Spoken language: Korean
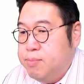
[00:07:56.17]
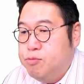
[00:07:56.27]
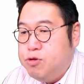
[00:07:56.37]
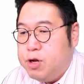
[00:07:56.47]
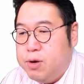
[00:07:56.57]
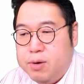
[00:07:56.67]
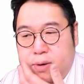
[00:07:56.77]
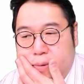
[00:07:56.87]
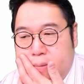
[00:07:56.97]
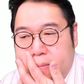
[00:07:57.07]

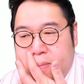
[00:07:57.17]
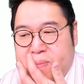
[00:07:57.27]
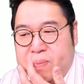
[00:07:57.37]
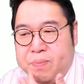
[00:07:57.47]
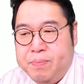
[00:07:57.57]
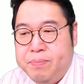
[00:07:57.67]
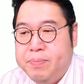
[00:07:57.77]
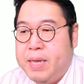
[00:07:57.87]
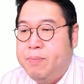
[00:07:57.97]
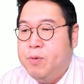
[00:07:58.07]
김무성 음,
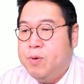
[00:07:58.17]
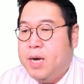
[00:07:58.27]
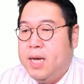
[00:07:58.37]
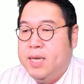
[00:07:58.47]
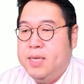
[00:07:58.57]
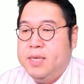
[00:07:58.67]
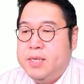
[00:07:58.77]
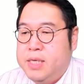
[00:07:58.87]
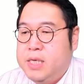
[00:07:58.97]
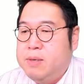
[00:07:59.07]
대표가
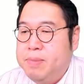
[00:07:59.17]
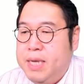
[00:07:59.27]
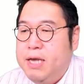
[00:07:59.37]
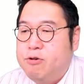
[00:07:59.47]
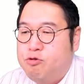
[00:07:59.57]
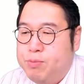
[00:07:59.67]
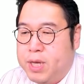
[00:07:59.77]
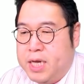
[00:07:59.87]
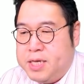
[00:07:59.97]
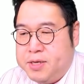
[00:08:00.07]
지금 이
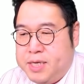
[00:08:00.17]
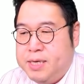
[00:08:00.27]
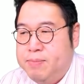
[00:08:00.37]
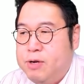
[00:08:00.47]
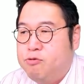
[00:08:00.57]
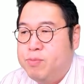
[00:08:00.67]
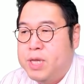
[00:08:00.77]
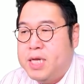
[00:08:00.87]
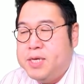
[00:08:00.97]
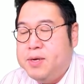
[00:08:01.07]
국면에서 지금 이
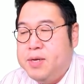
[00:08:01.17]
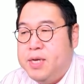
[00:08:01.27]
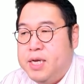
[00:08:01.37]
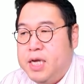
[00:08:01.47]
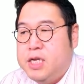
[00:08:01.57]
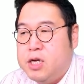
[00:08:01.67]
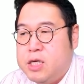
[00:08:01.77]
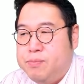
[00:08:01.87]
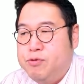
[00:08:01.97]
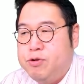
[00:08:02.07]
국면에서
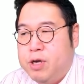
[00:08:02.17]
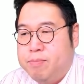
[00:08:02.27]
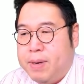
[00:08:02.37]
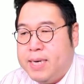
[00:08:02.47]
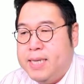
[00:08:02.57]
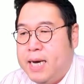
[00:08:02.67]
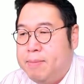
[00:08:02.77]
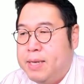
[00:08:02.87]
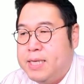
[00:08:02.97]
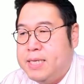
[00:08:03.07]
2016년
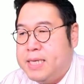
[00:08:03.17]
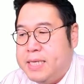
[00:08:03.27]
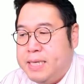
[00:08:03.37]
박근혜가 만든